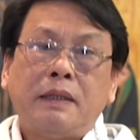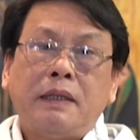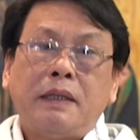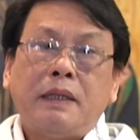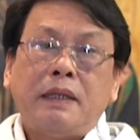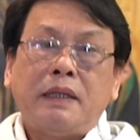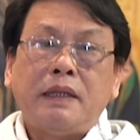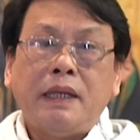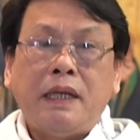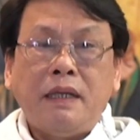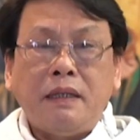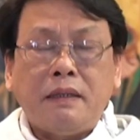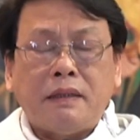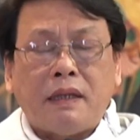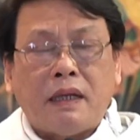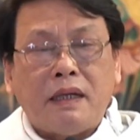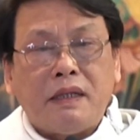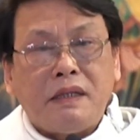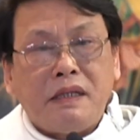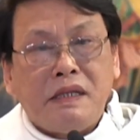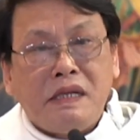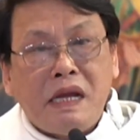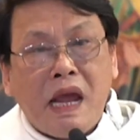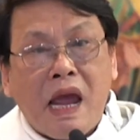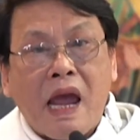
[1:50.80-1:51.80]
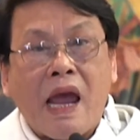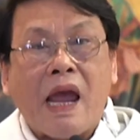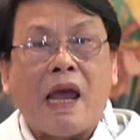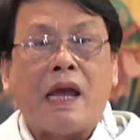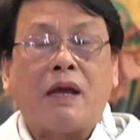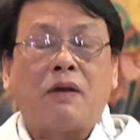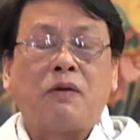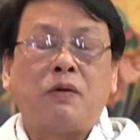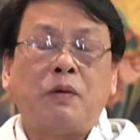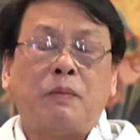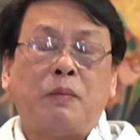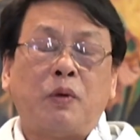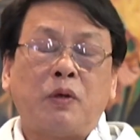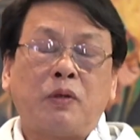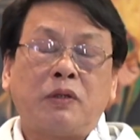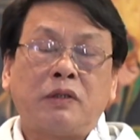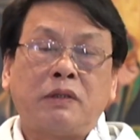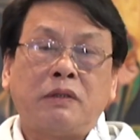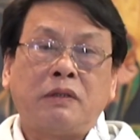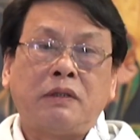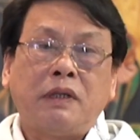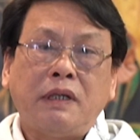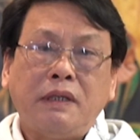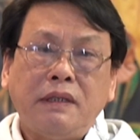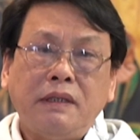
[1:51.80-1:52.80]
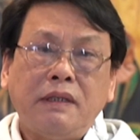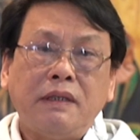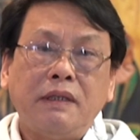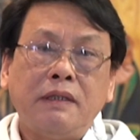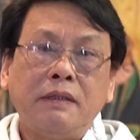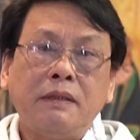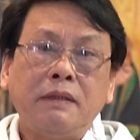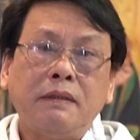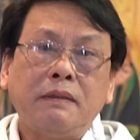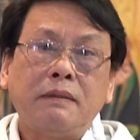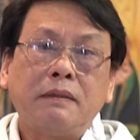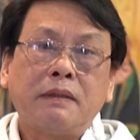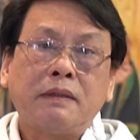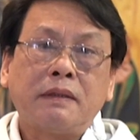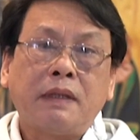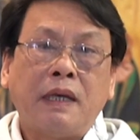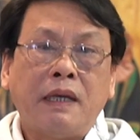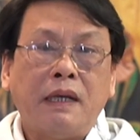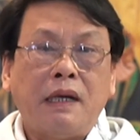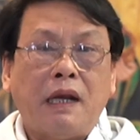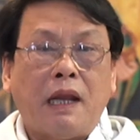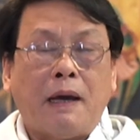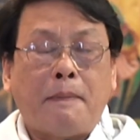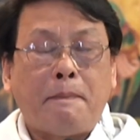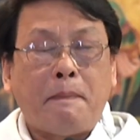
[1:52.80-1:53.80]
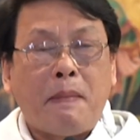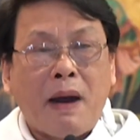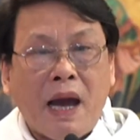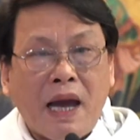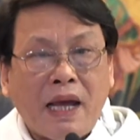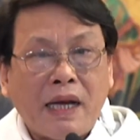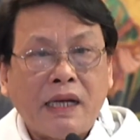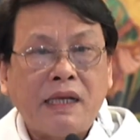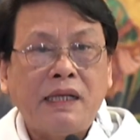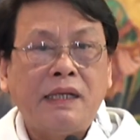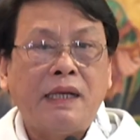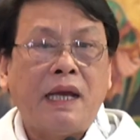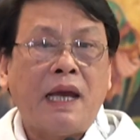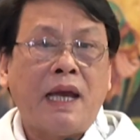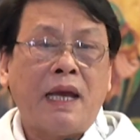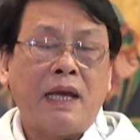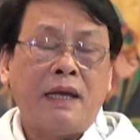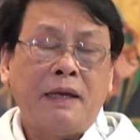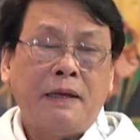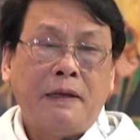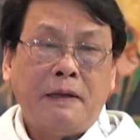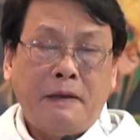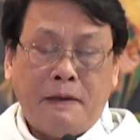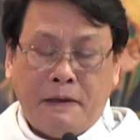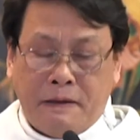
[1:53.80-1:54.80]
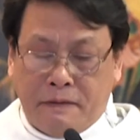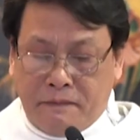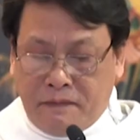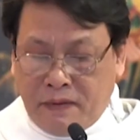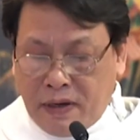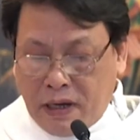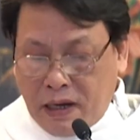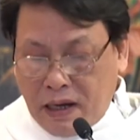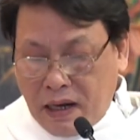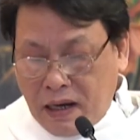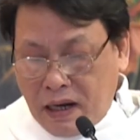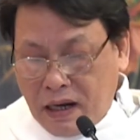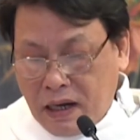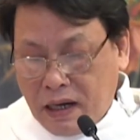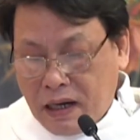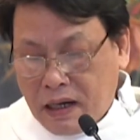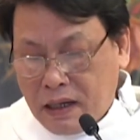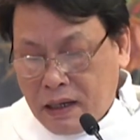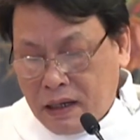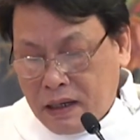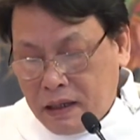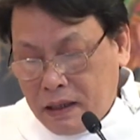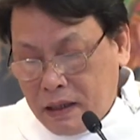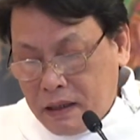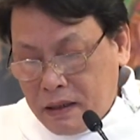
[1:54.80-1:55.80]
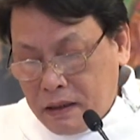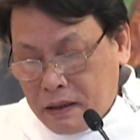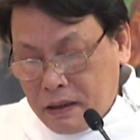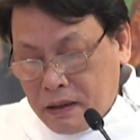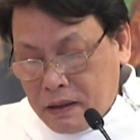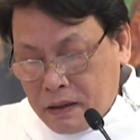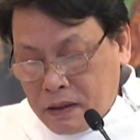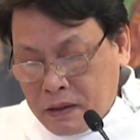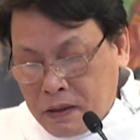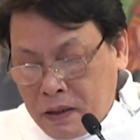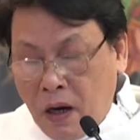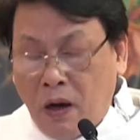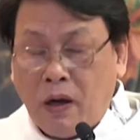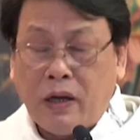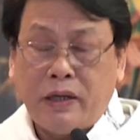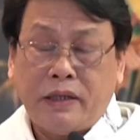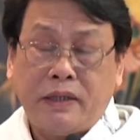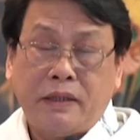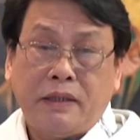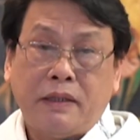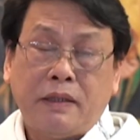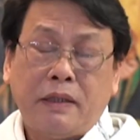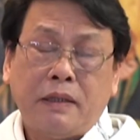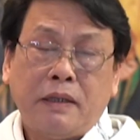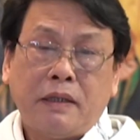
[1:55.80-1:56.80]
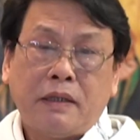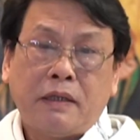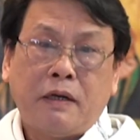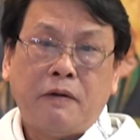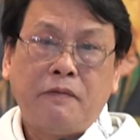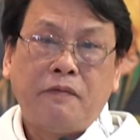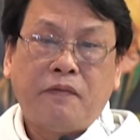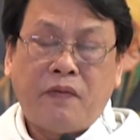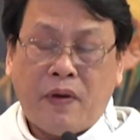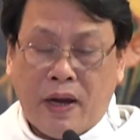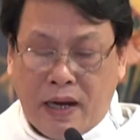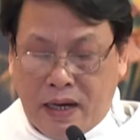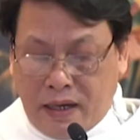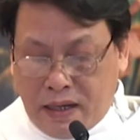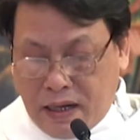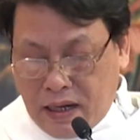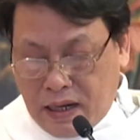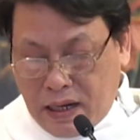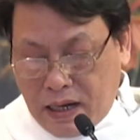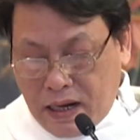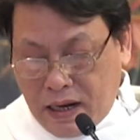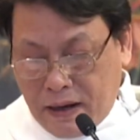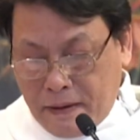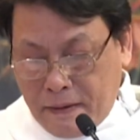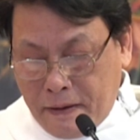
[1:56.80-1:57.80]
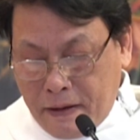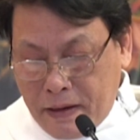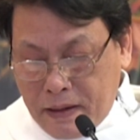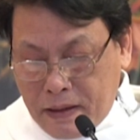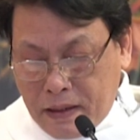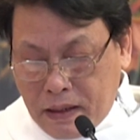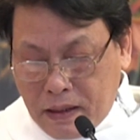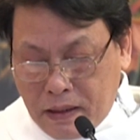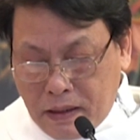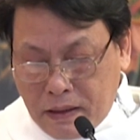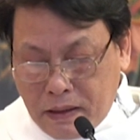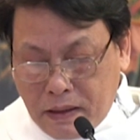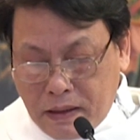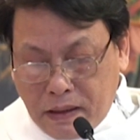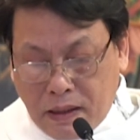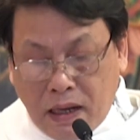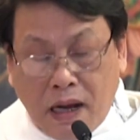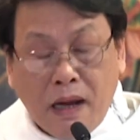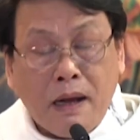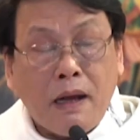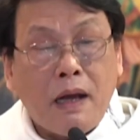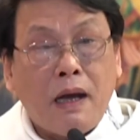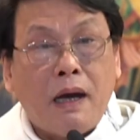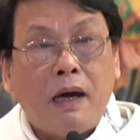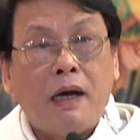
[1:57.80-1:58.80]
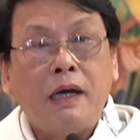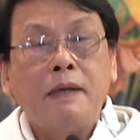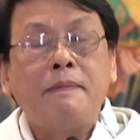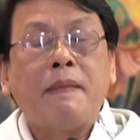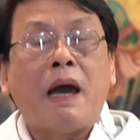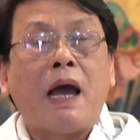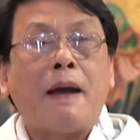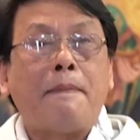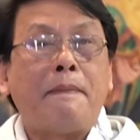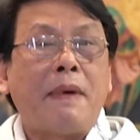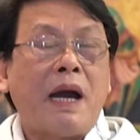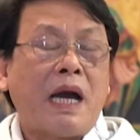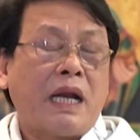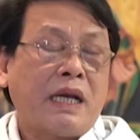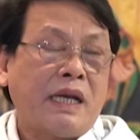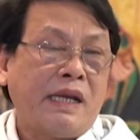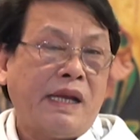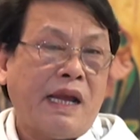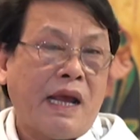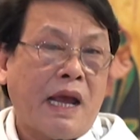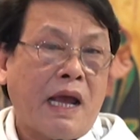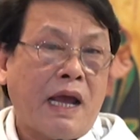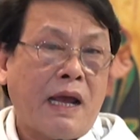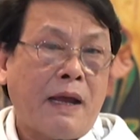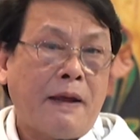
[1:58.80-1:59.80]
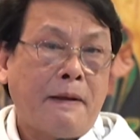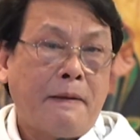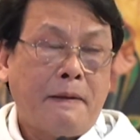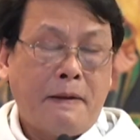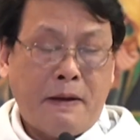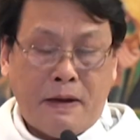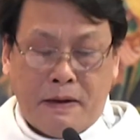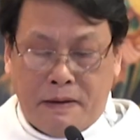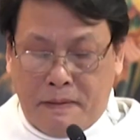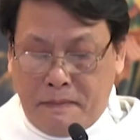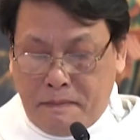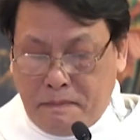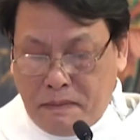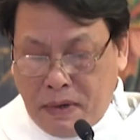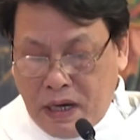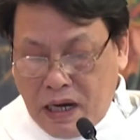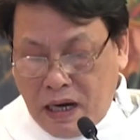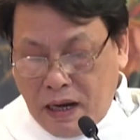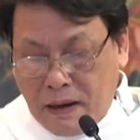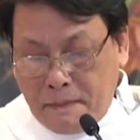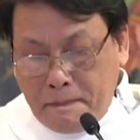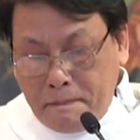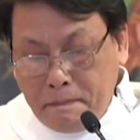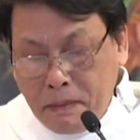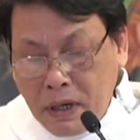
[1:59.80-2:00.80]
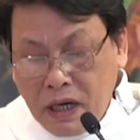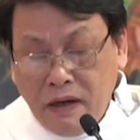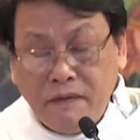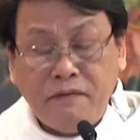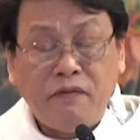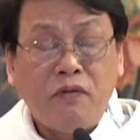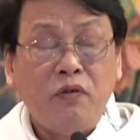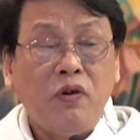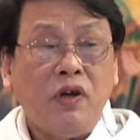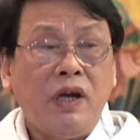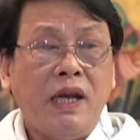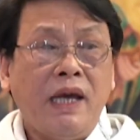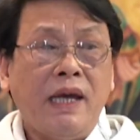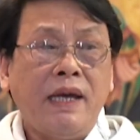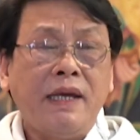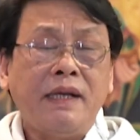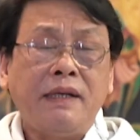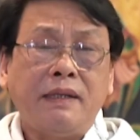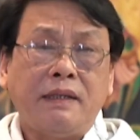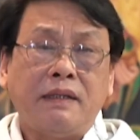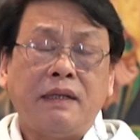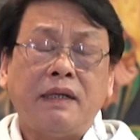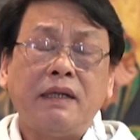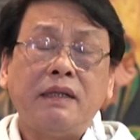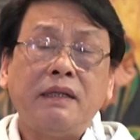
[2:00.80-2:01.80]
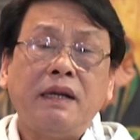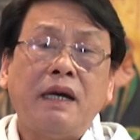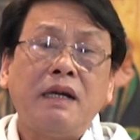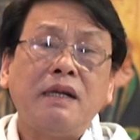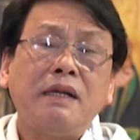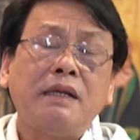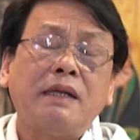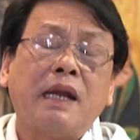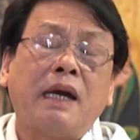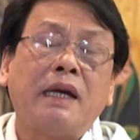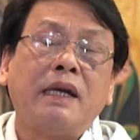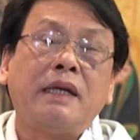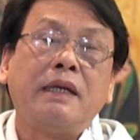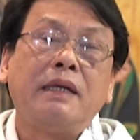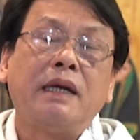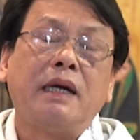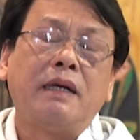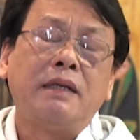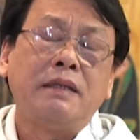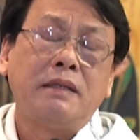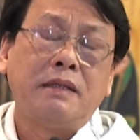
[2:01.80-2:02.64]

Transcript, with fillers: đến tận nhà của một trinh nữ tên là Maria và gọi không phải rằng là hỡi bà Maria mà là mừng vui lên hỡi đấng đầy ân